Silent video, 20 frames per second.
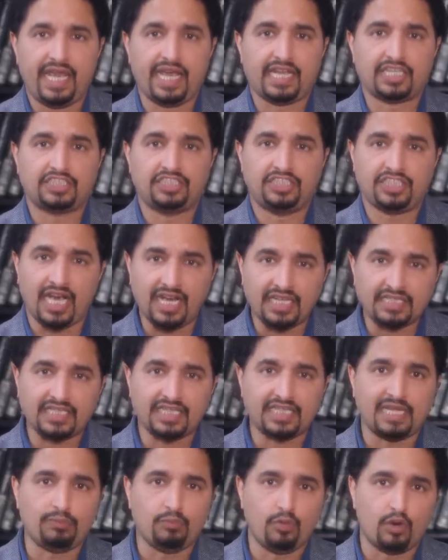एक जंग
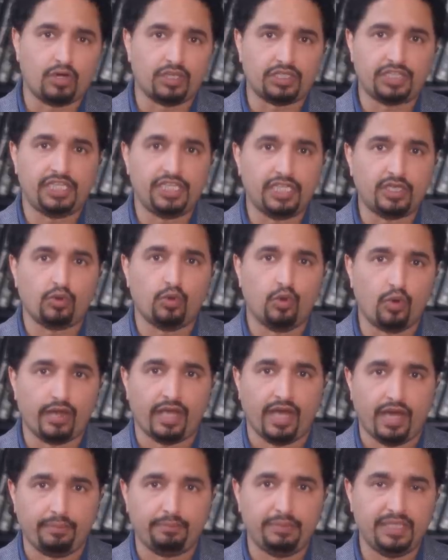ज़दा मुल्क ठीक हो
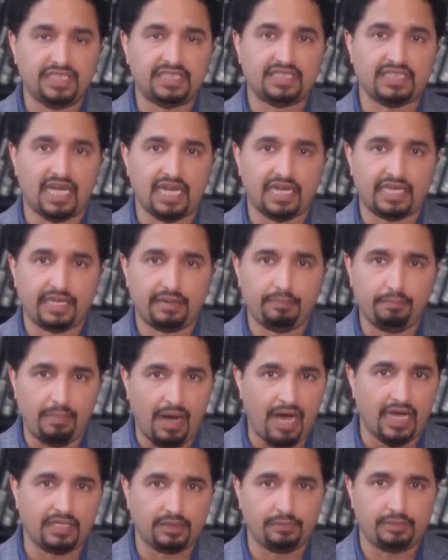गया बीस साल के
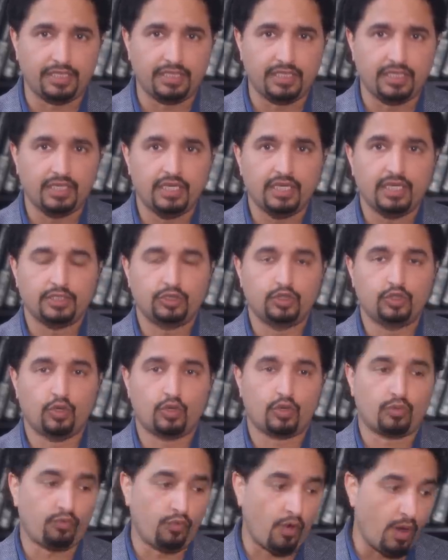बाद भी
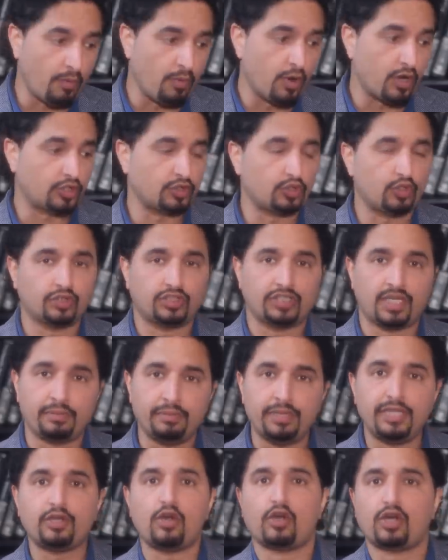जो वो मुल्क जो
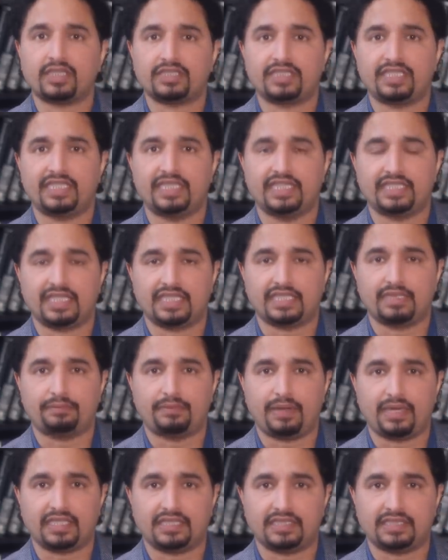जर्मनी को कर्जे देता था
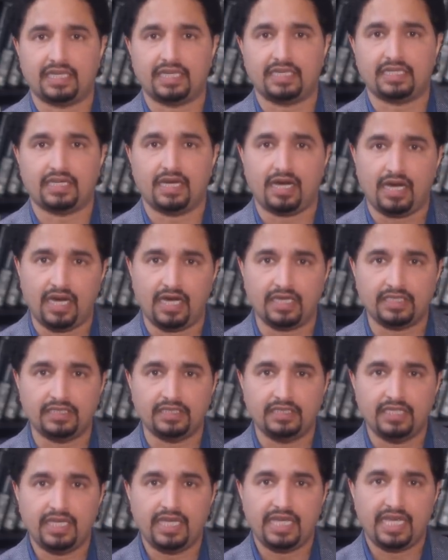पाकिस्तान
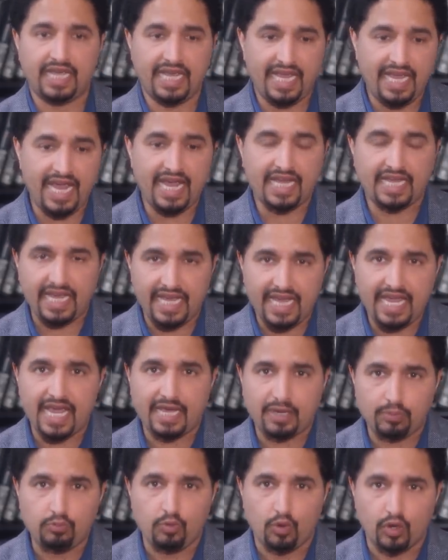आज एक
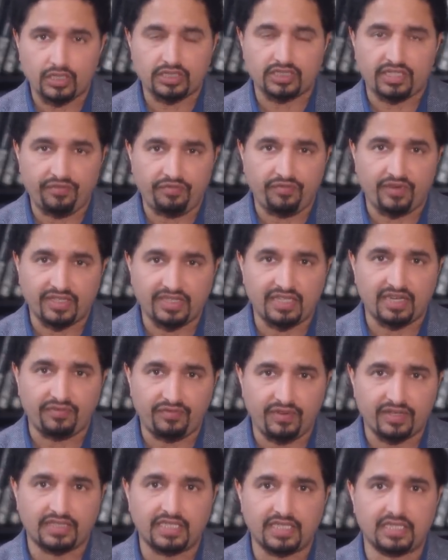एक मुल्क से फर्दन
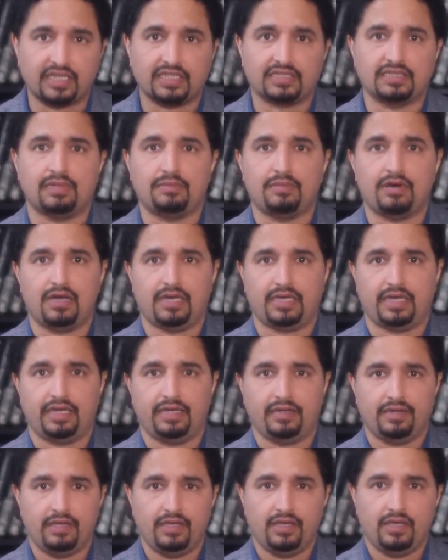फर्दन कर्जा मांग रहे
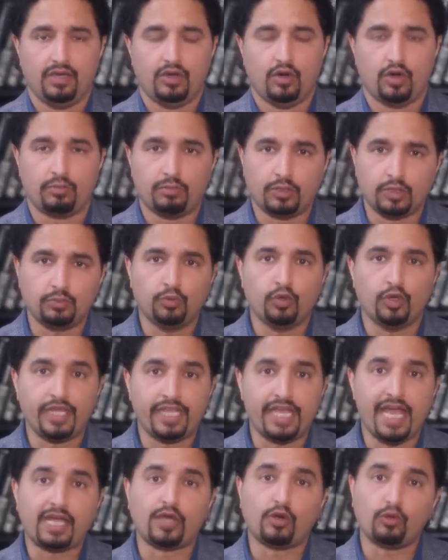हैं और मजबूरी
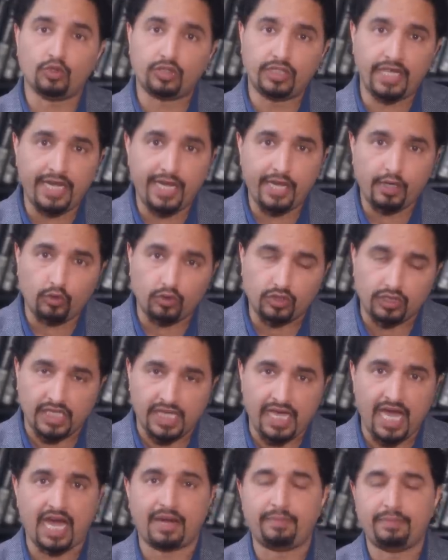यह है कि वो देने को
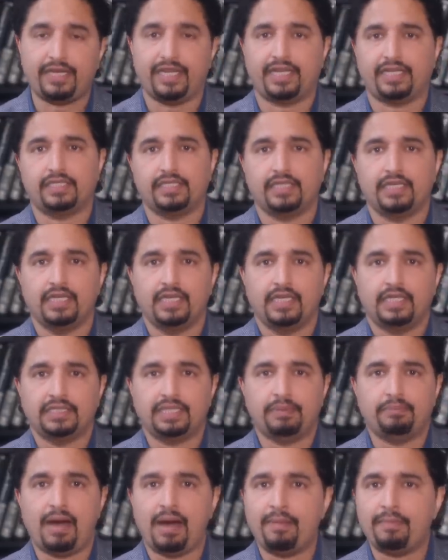तैयार भी नहीं
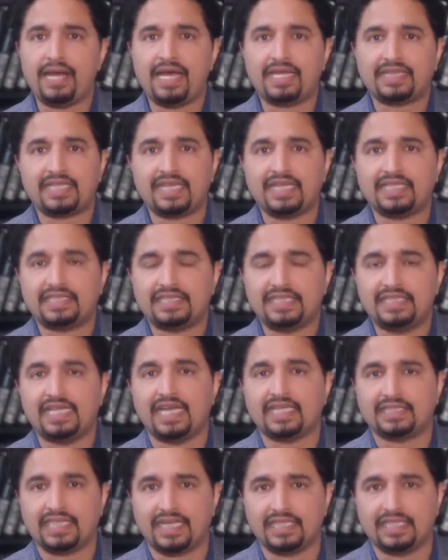ये मामला इतना
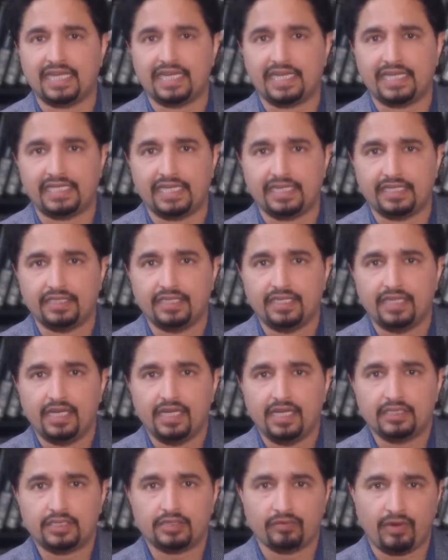सीधा साधा नहीं है
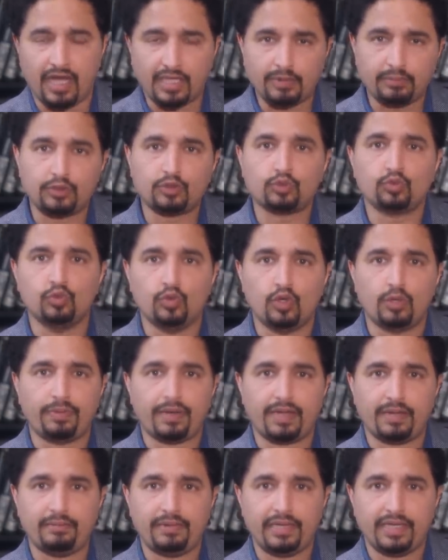स्वात में स्कूलों
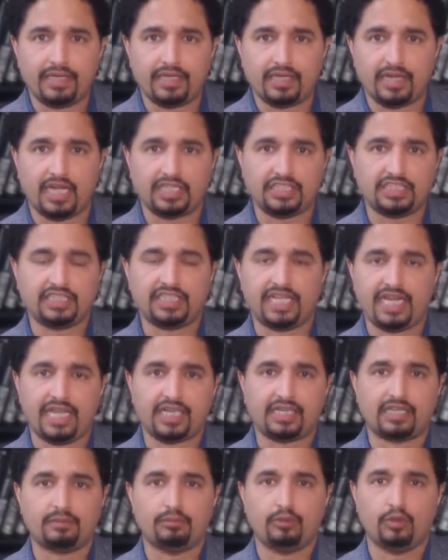पर हमले कराची से
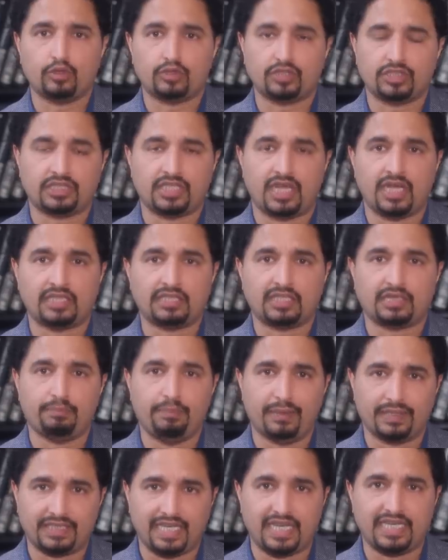लेकर बलोचिस्तान तक
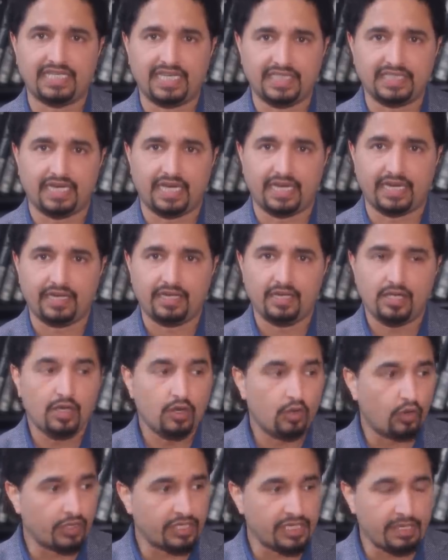भत्ता लिया जा रहा
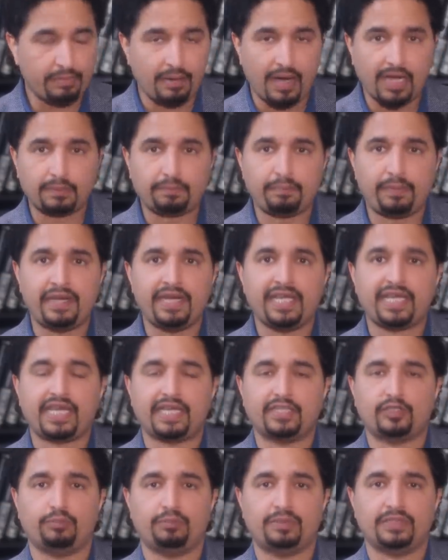है और ये बात पिंडी
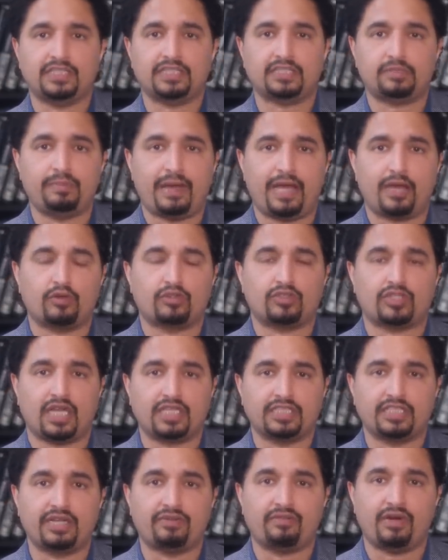के जो बिजनेसमैन और
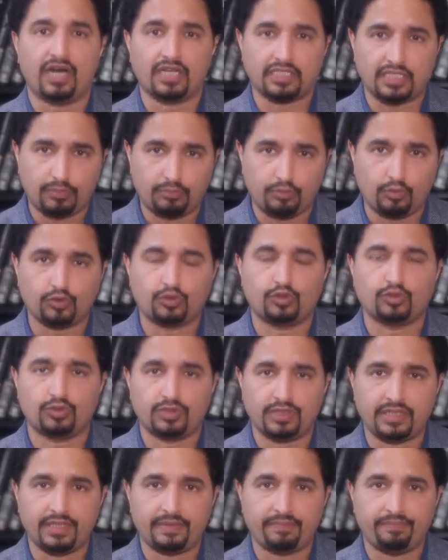ताजर हैं वहाँ तक पहुँच
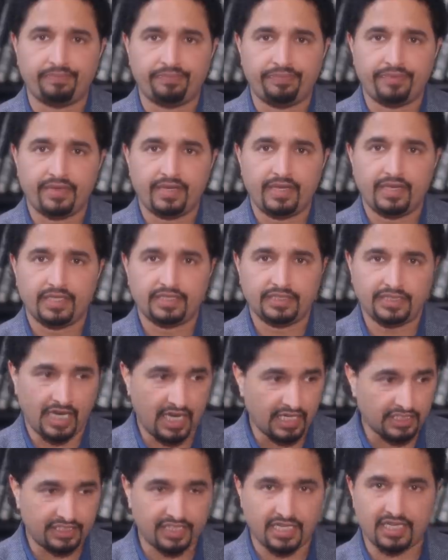चुकी है
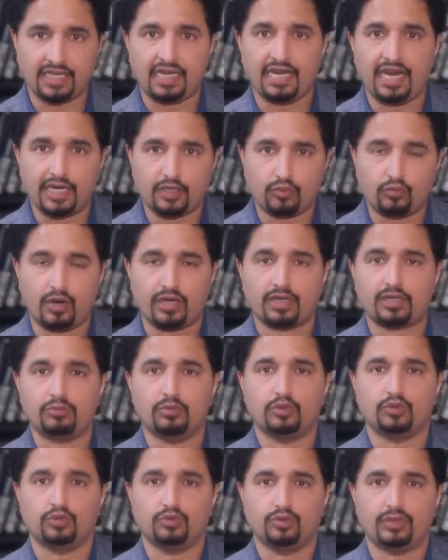जहाँ जर्नल हेडकोार्टर
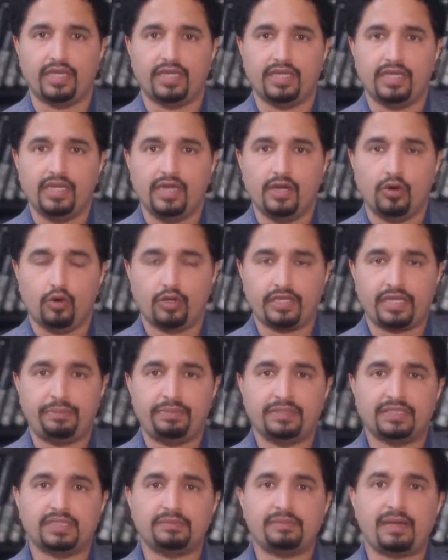मौजूद है और ये
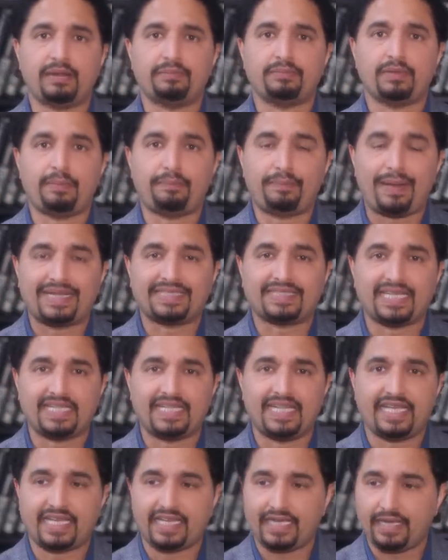बिजनेसमैन अपना पैसा
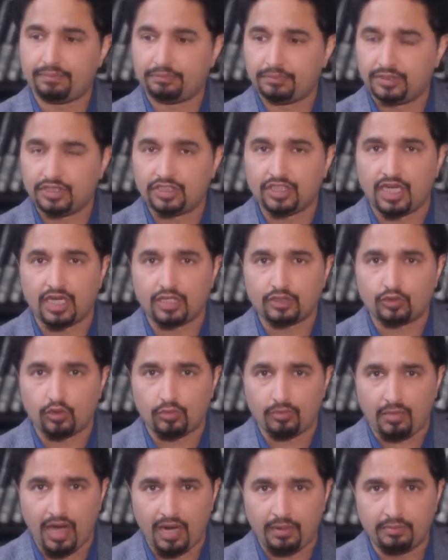दे के अपनी जान
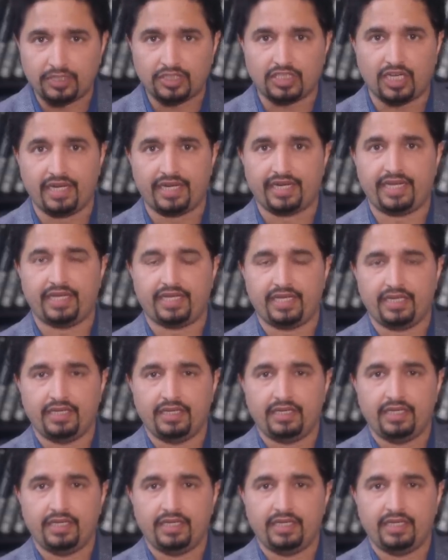और माल बचा रहे हैं